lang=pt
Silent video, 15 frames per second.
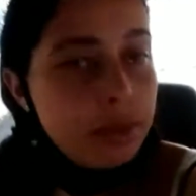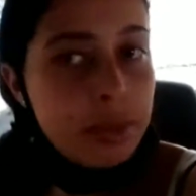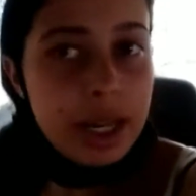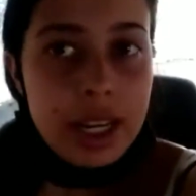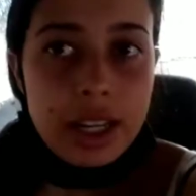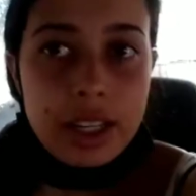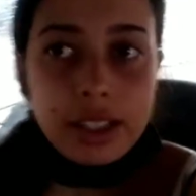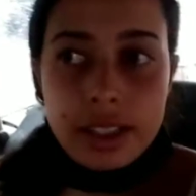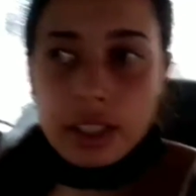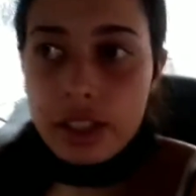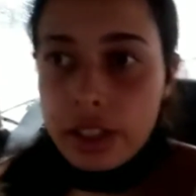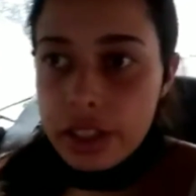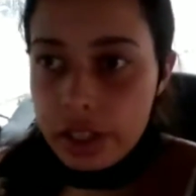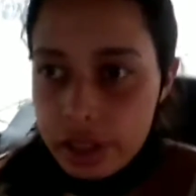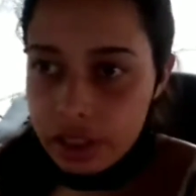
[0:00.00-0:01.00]
Mas a
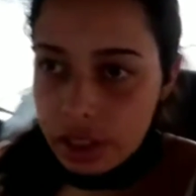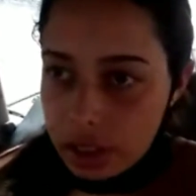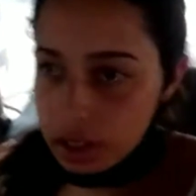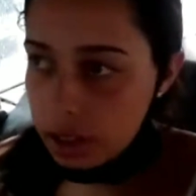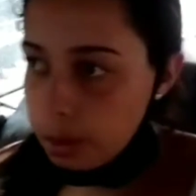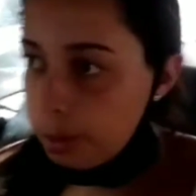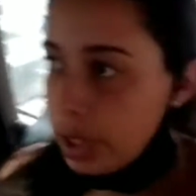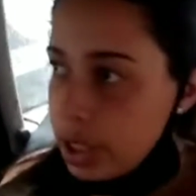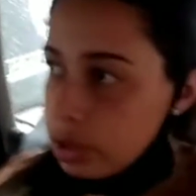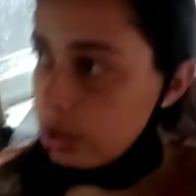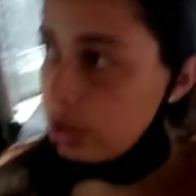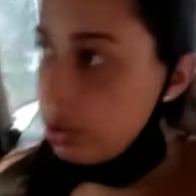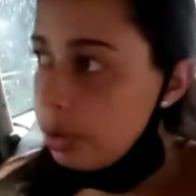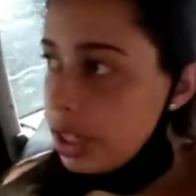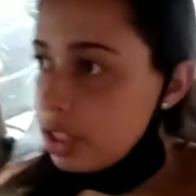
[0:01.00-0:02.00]
gente
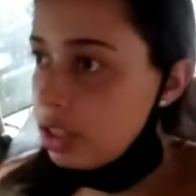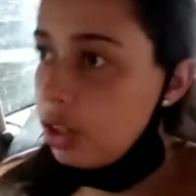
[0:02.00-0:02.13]
passou em algumas